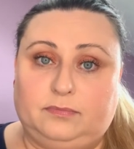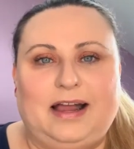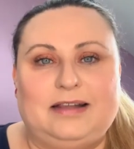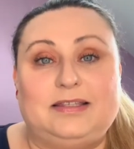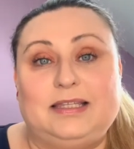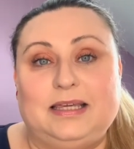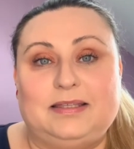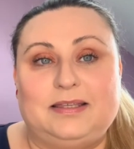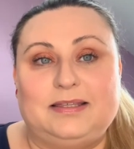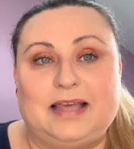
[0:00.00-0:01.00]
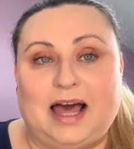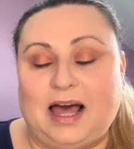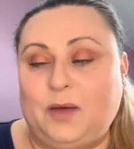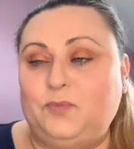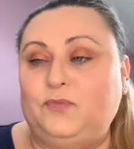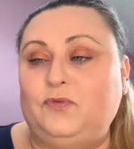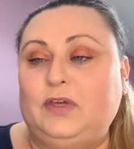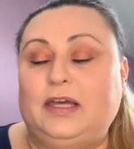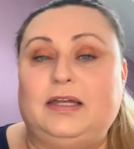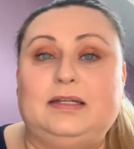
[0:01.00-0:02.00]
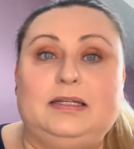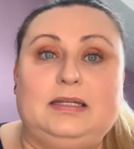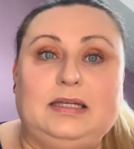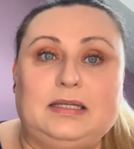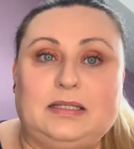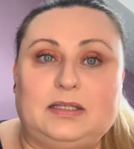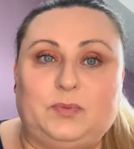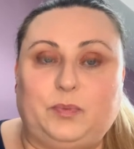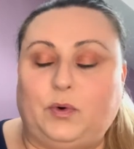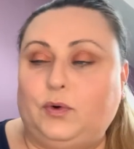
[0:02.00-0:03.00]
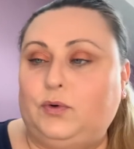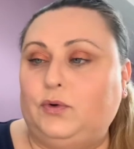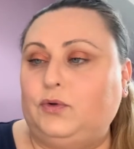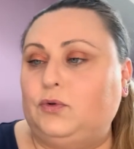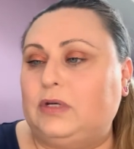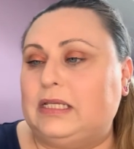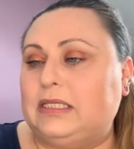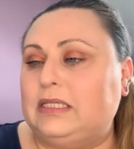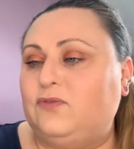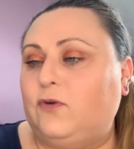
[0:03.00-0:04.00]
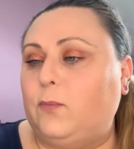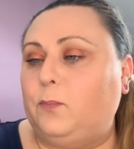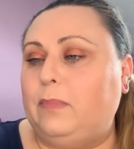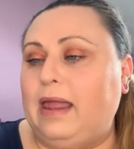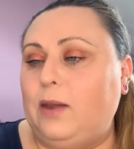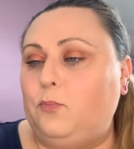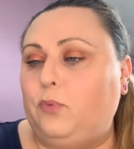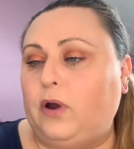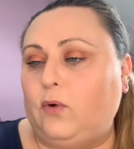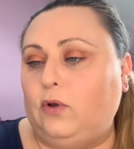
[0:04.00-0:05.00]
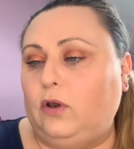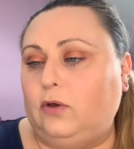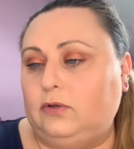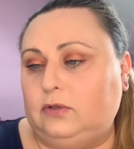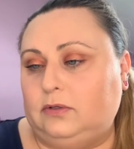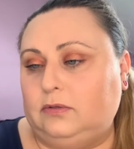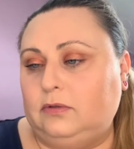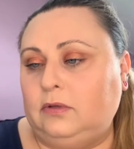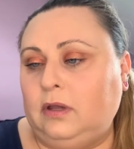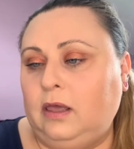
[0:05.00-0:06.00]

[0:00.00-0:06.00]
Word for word: Als nächstes haben wir dieses Produkt und das ist vom Melton Brown London